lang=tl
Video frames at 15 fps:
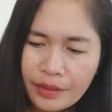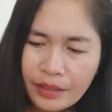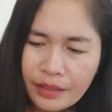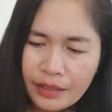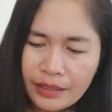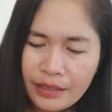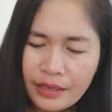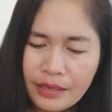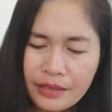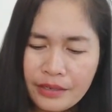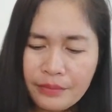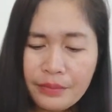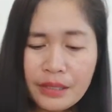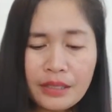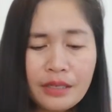Kaya, ayan,
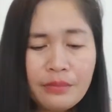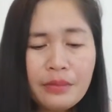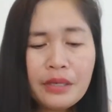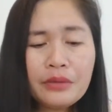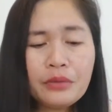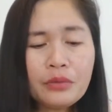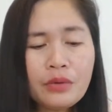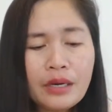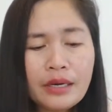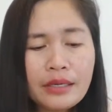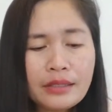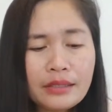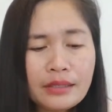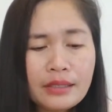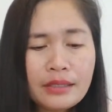natibay ko
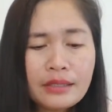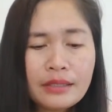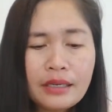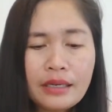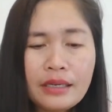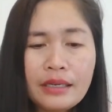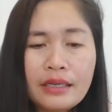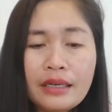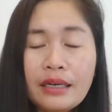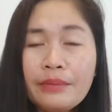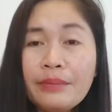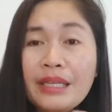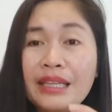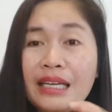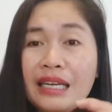guys kasi ayan naka
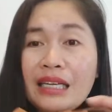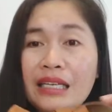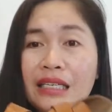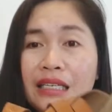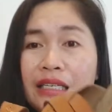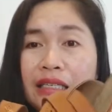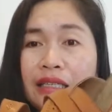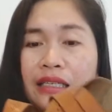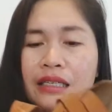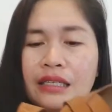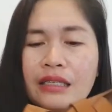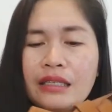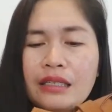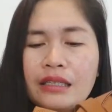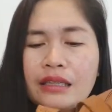may tahi na.
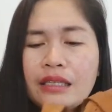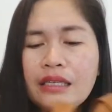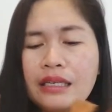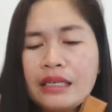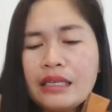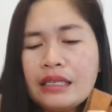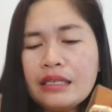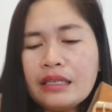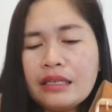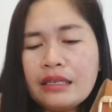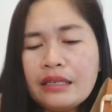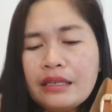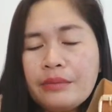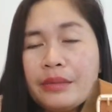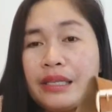Tina, tinahi na.
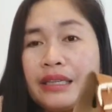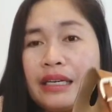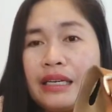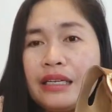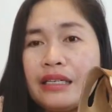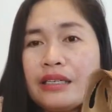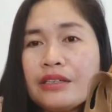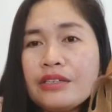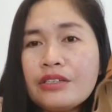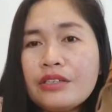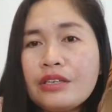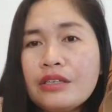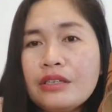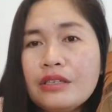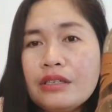Ayan, may tahi na
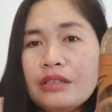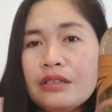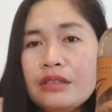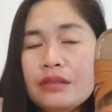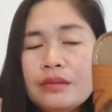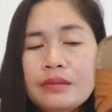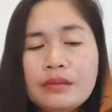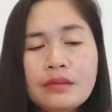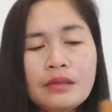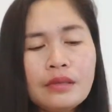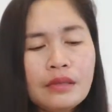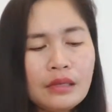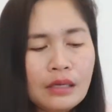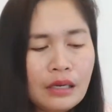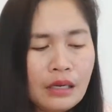siya. Ayan.
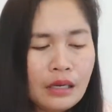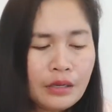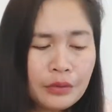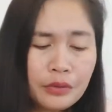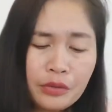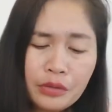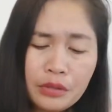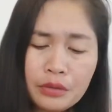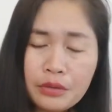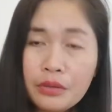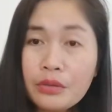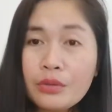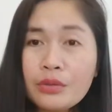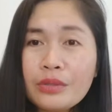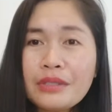Doon lang
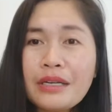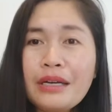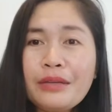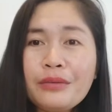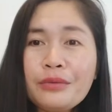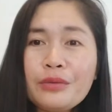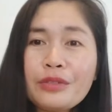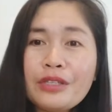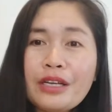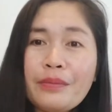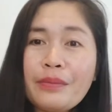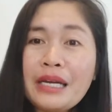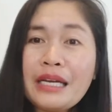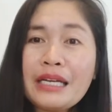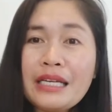ito sa, no, sa
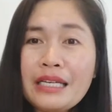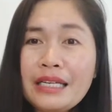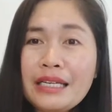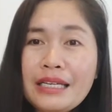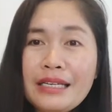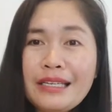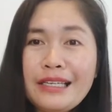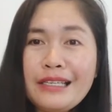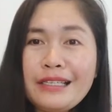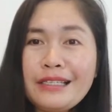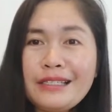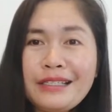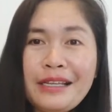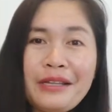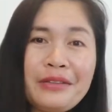may
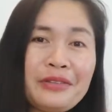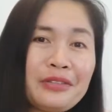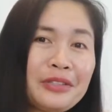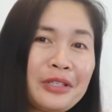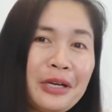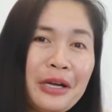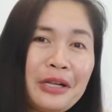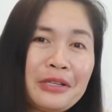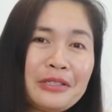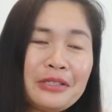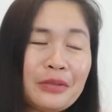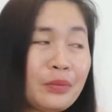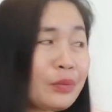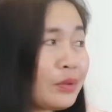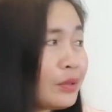central,
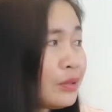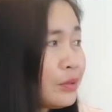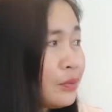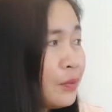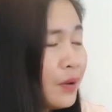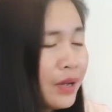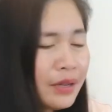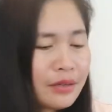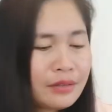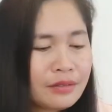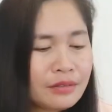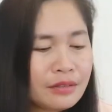sa worldwide.